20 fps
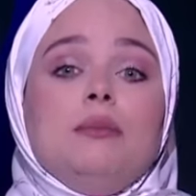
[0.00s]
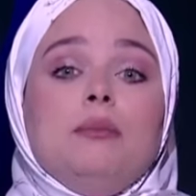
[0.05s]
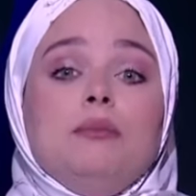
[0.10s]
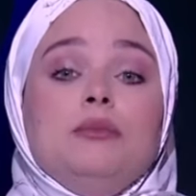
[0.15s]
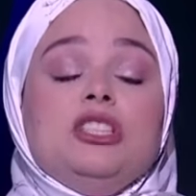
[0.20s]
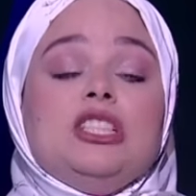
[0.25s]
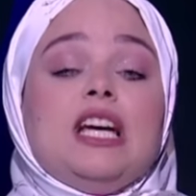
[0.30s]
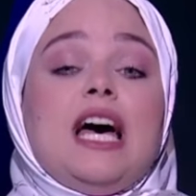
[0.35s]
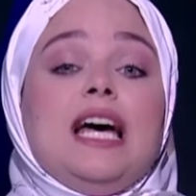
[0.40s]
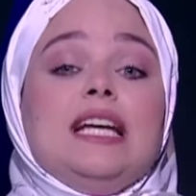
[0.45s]

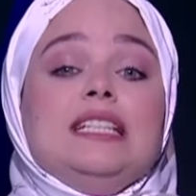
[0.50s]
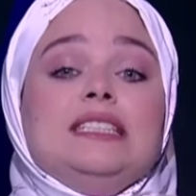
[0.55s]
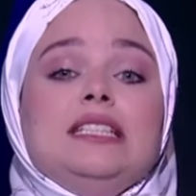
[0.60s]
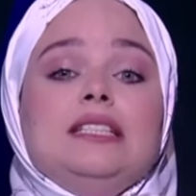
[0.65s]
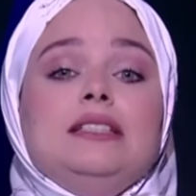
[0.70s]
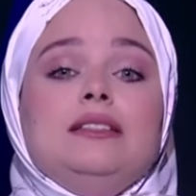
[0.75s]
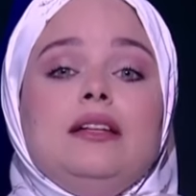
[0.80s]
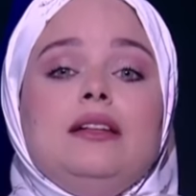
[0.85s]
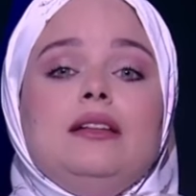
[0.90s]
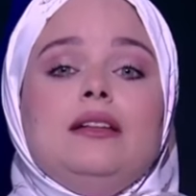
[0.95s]
مش
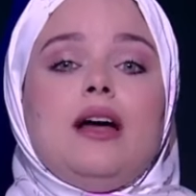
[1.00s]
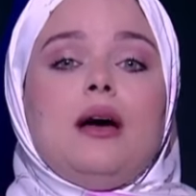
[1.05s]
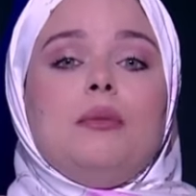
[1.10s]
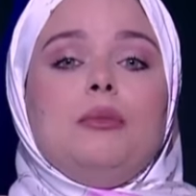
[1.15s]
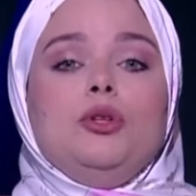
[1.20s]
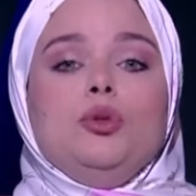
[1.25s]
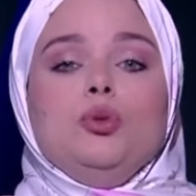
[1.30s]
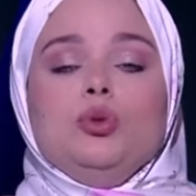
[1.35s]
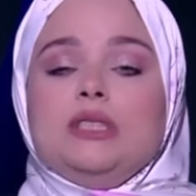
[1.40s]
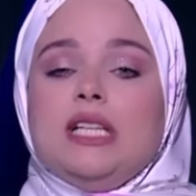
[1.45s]
عايزين نطلع
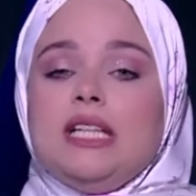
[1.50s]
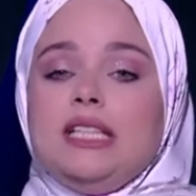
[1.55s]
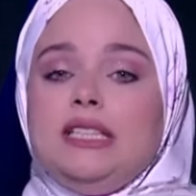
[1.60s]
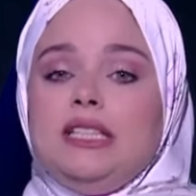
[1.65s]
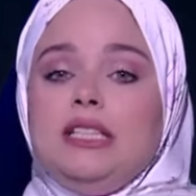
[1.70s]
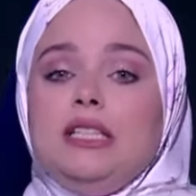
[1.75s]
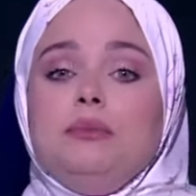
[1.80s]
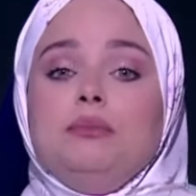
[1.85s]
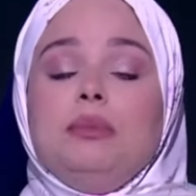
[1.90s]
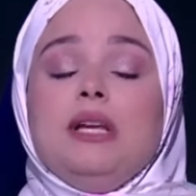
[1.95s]
منه
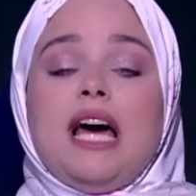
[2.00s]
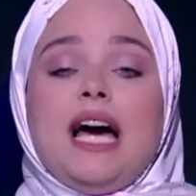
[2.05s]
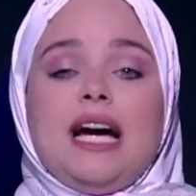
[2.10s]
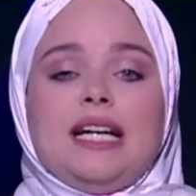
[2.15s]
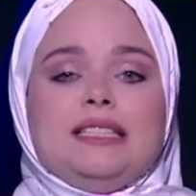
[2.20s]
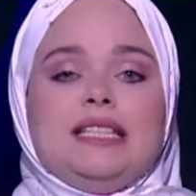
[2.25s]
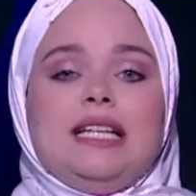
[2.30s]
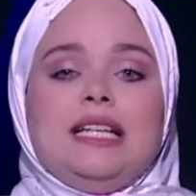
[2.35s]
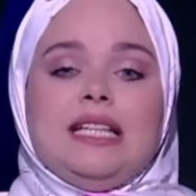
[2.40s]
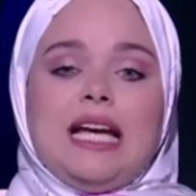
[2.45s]
زايدين
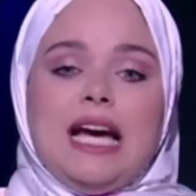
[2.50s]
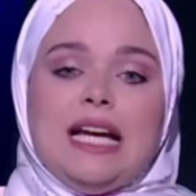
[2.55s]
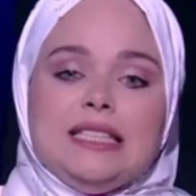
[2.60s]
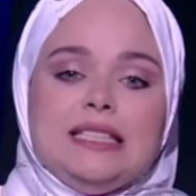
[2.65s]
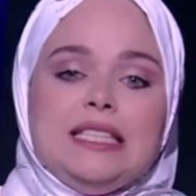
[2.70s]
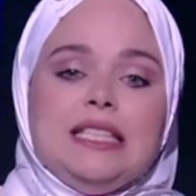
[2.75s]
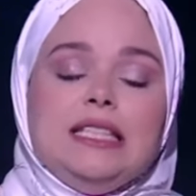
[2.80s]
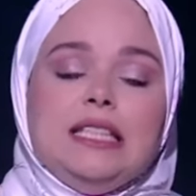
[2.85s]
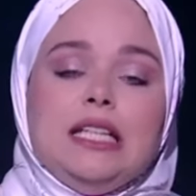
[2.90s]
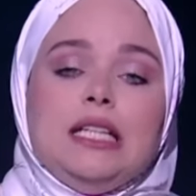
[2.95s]
بالعكس احنا
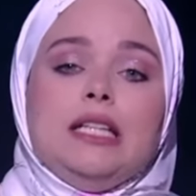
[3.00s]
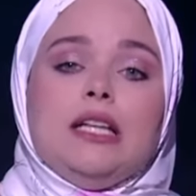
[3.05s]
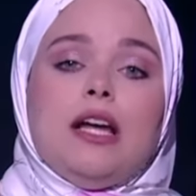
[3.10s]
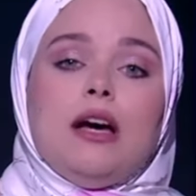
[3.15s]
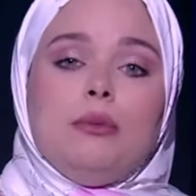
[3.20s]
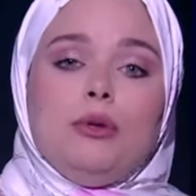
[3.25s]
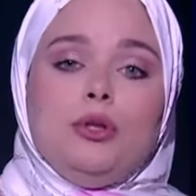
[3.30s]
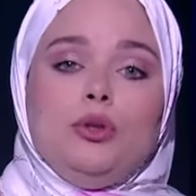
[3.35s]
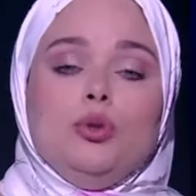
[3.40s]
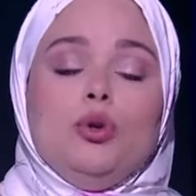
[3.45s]
عايزين نطلع
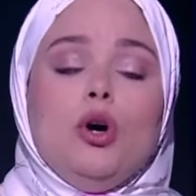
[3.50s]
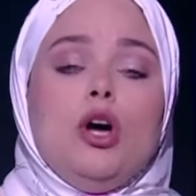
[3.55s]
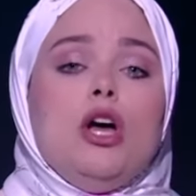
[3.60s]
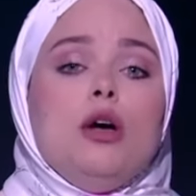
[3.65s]
منه